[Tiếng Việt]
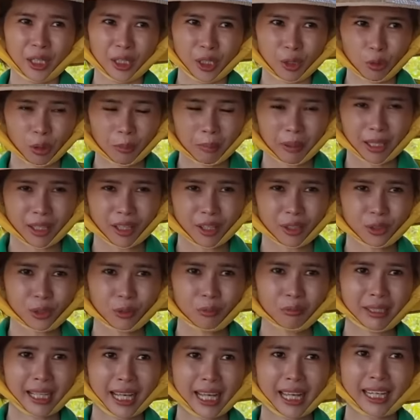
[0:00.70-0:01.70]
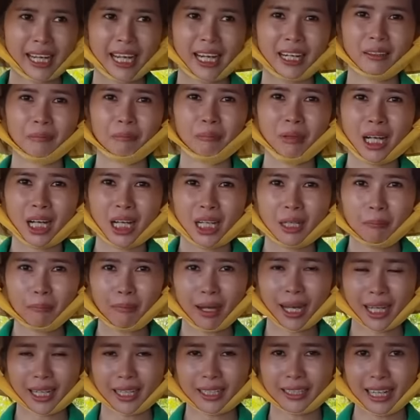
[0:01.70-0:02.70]
Nếu quý bà con chúng ta đang mới
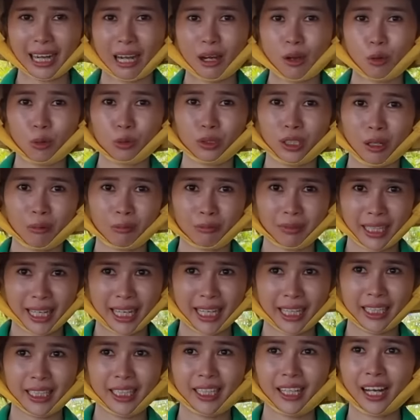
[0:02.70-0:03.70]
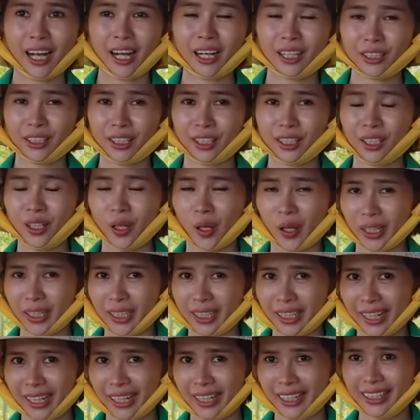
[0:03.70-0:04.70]
bắt đầu trồng cây, cần những loại
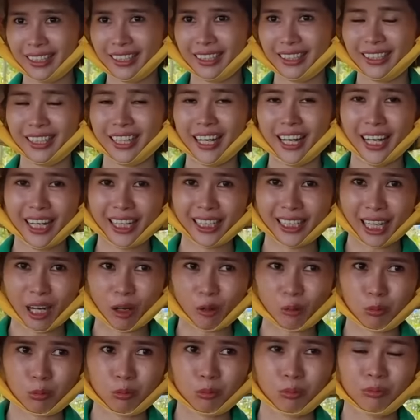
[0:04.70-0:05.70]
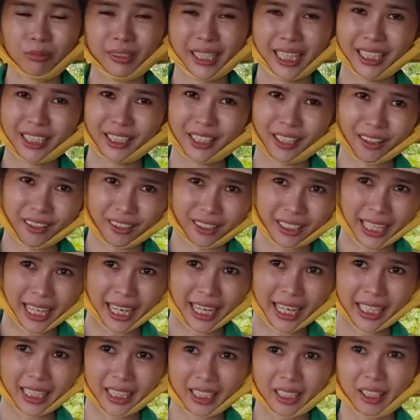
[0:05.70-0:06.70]
cây dễ trồng, nhanh cho
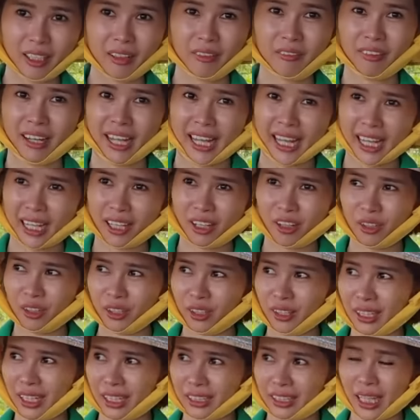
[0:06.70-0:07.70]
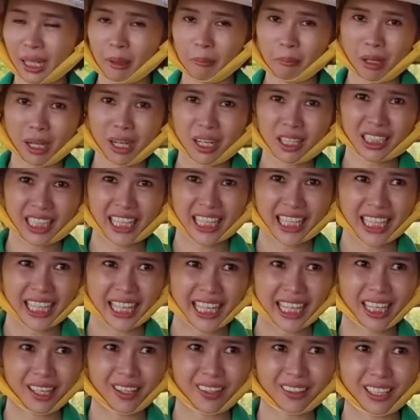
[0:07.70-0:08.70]
trái và coi như là tay mơ, tay
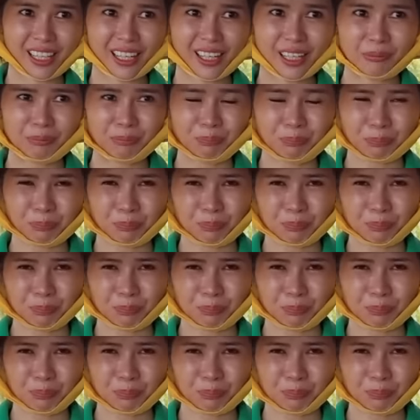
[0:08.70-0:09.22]
ngang, hoặc là